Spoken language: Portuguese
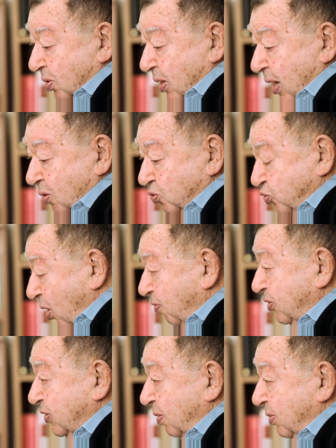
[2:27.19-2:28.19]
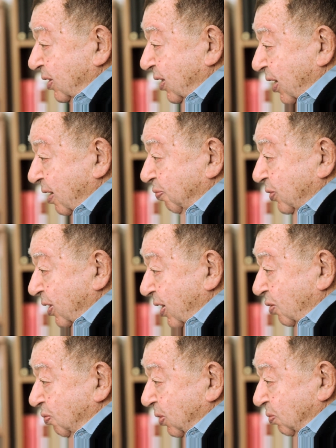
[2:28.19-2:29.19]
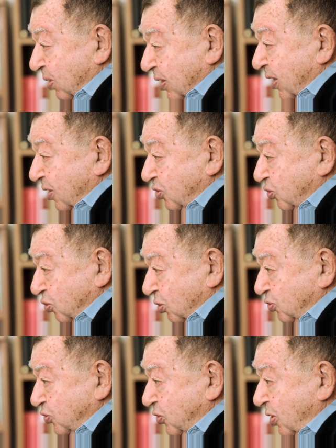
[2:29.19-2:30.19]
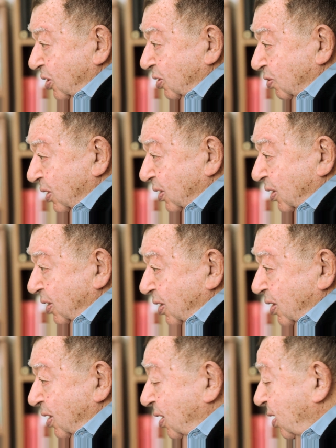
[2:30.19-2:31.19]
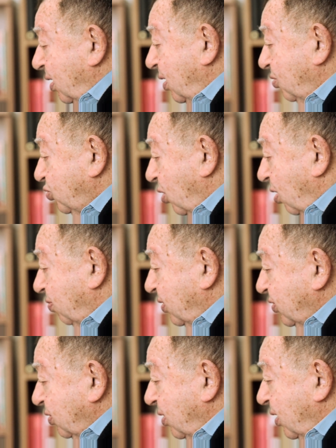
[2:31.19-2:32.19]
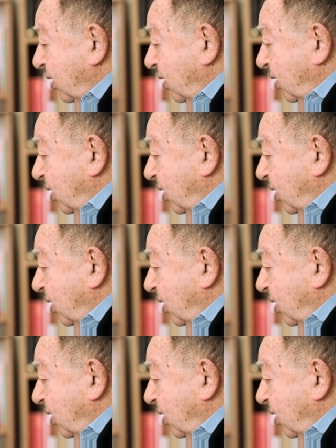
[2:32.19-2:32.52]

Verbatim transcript: Eram jovens também na época, eram imigrantes todos, né? e jovens, né?